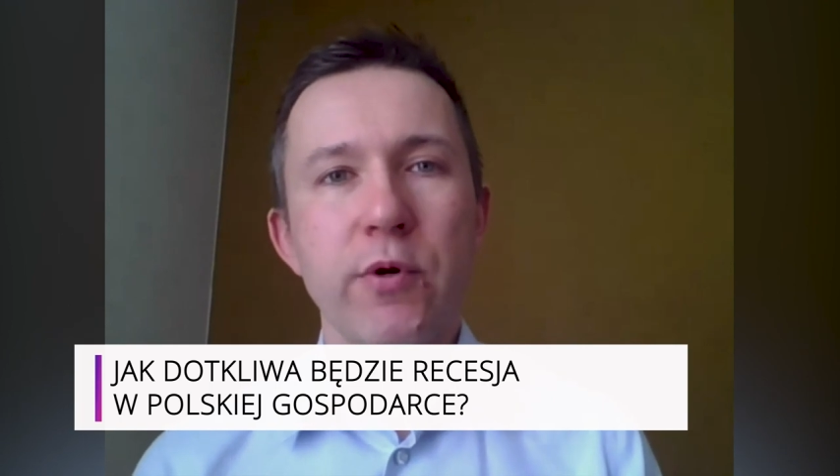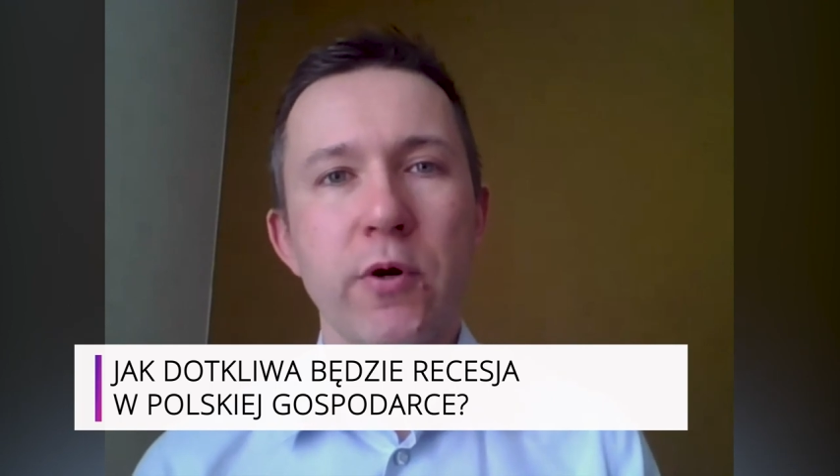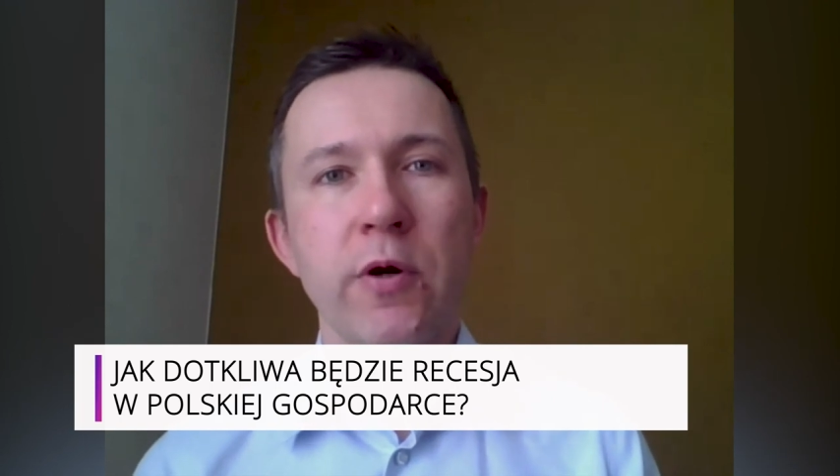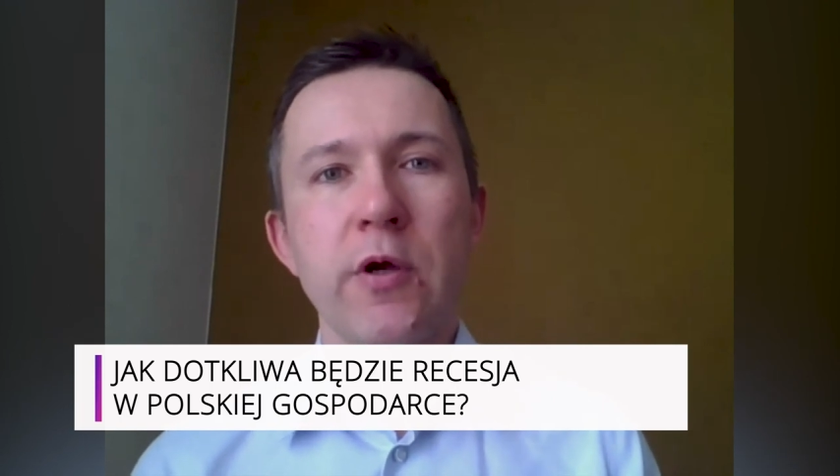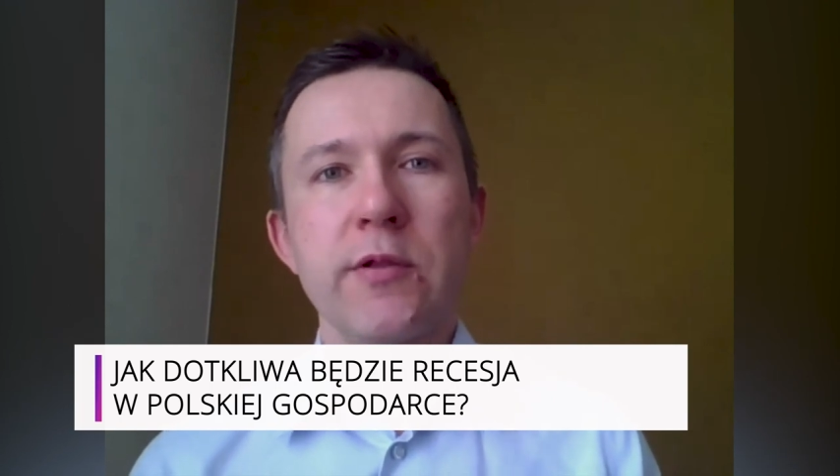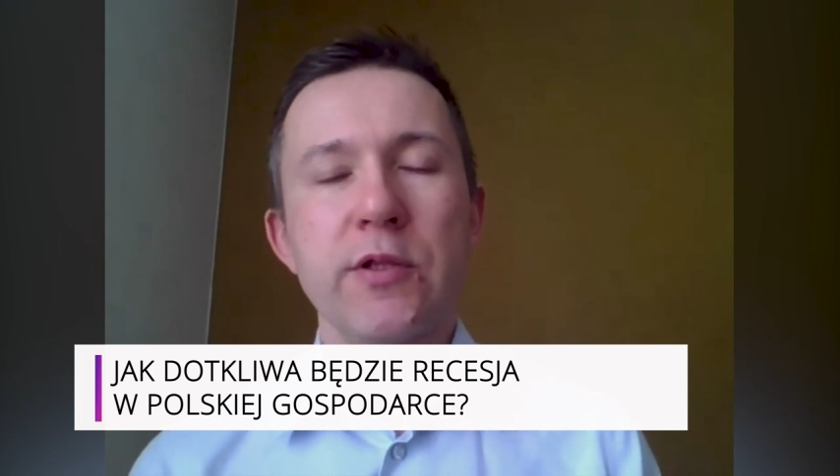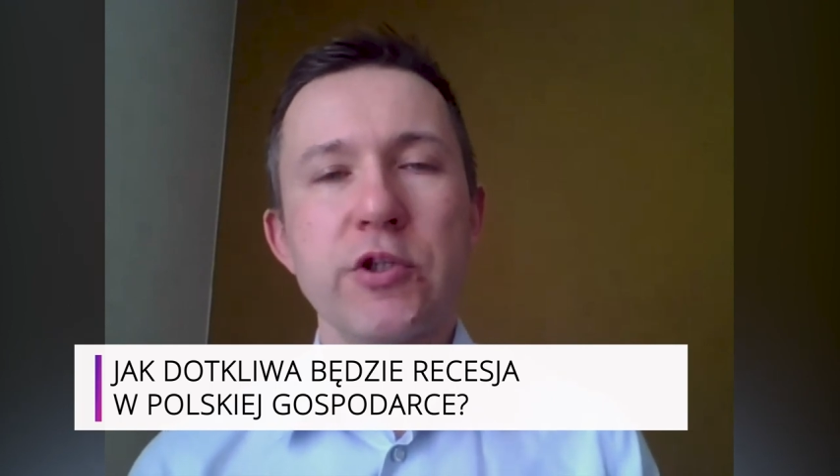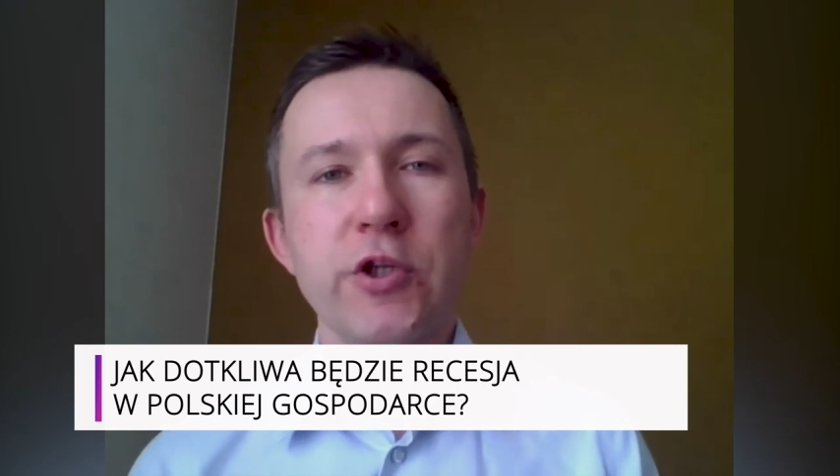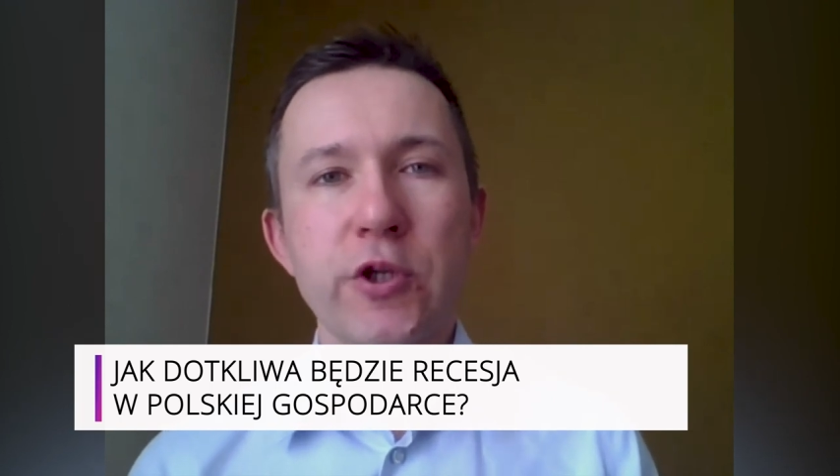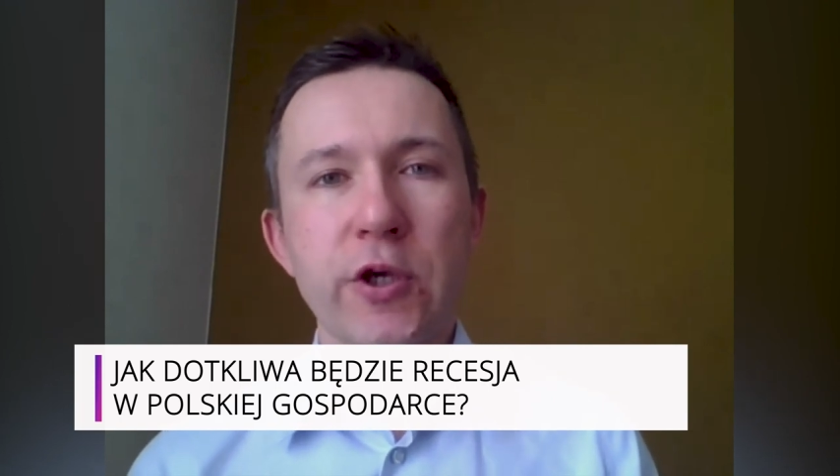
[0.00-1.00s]
bo
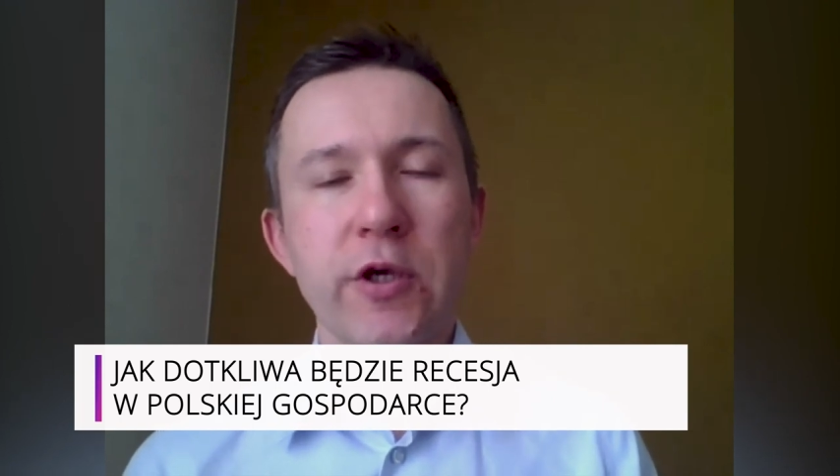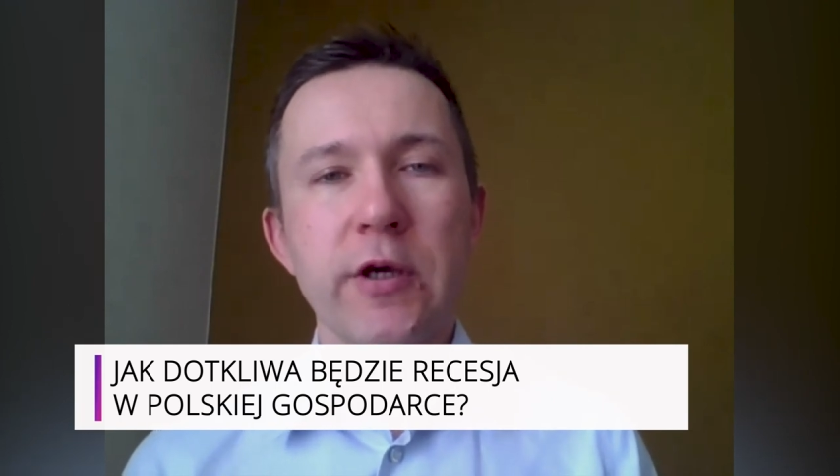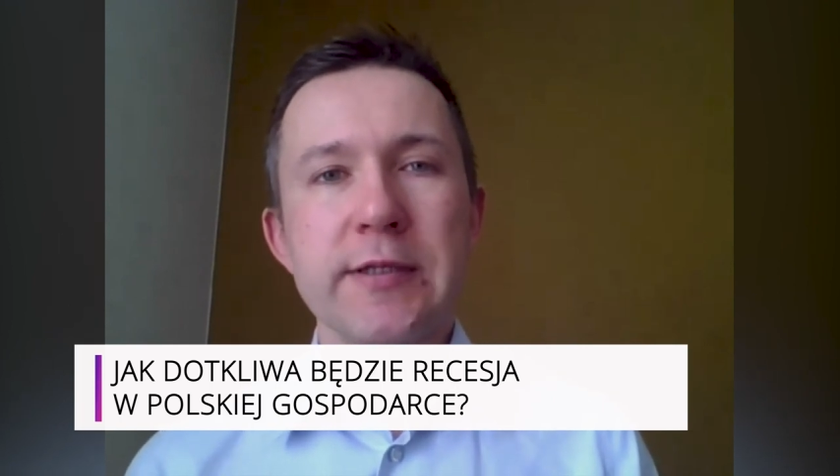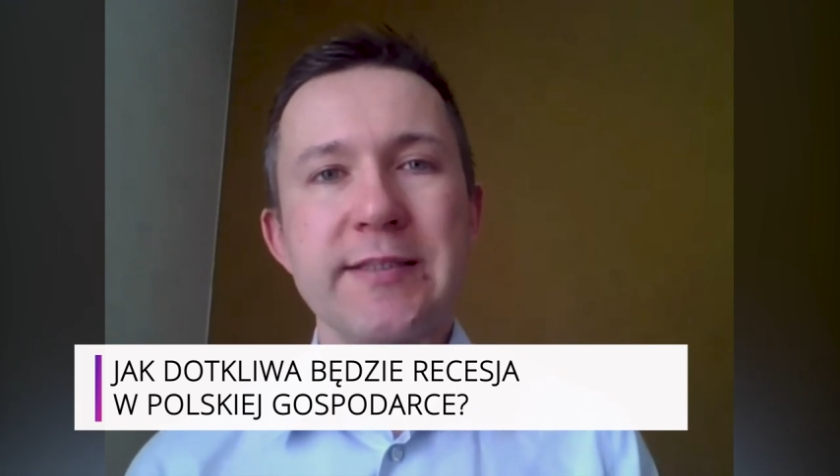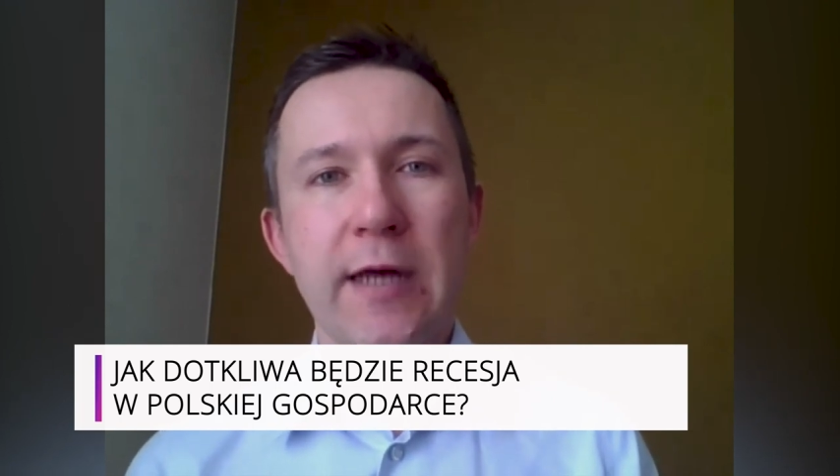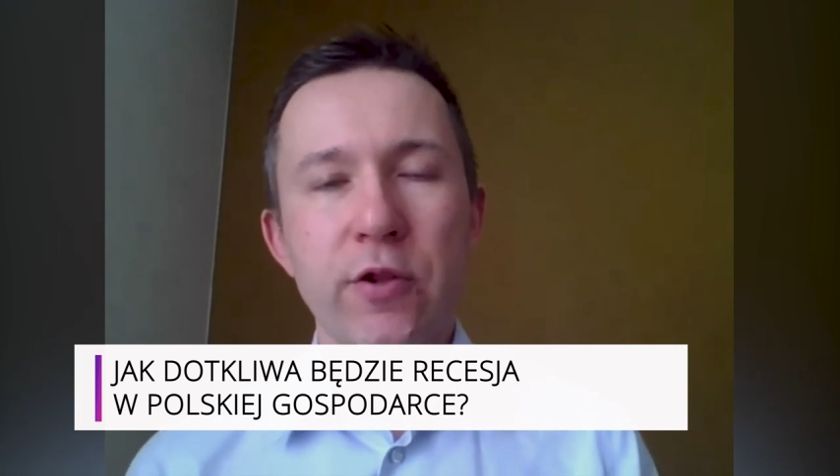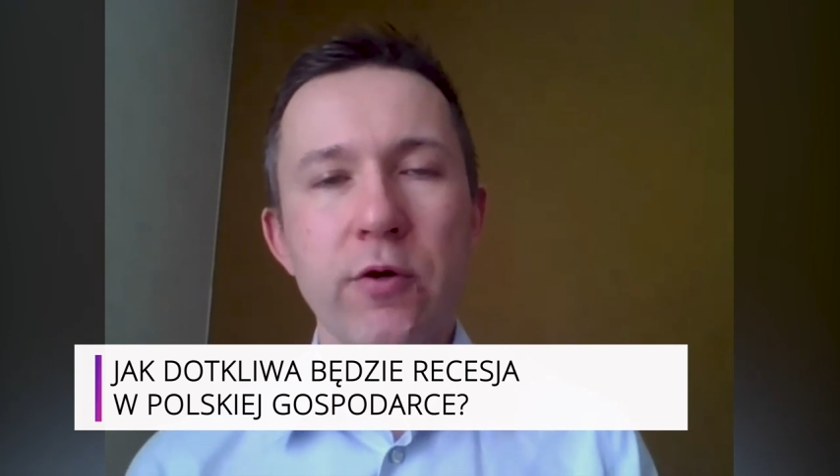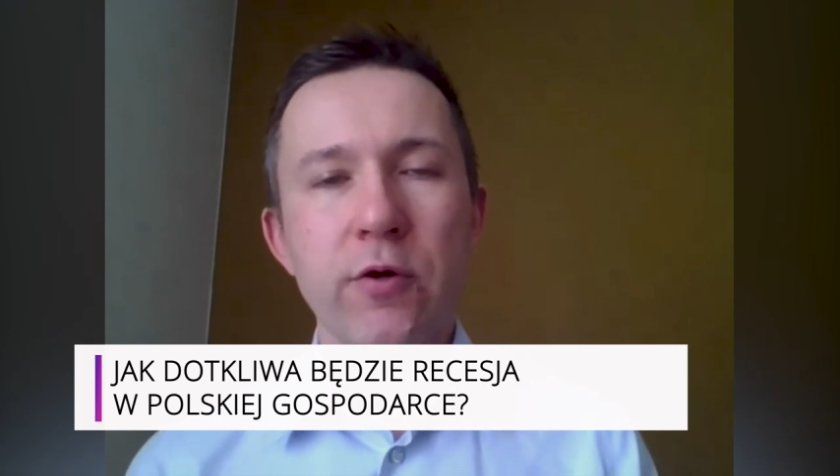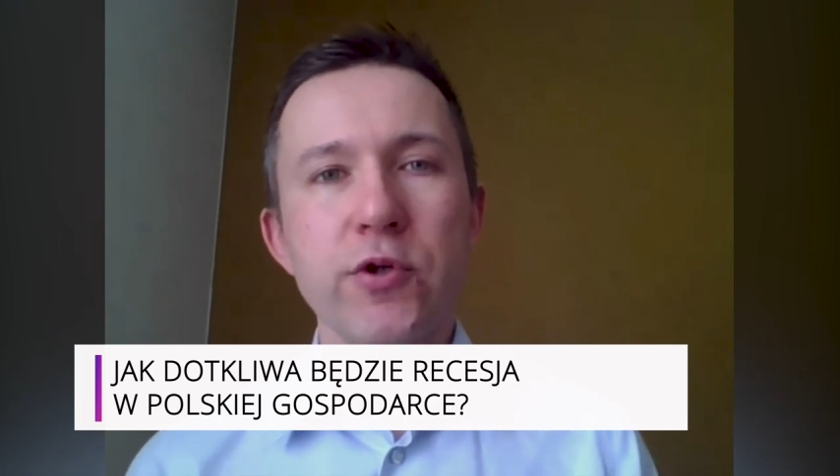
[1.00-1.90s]
ten silnik stanął,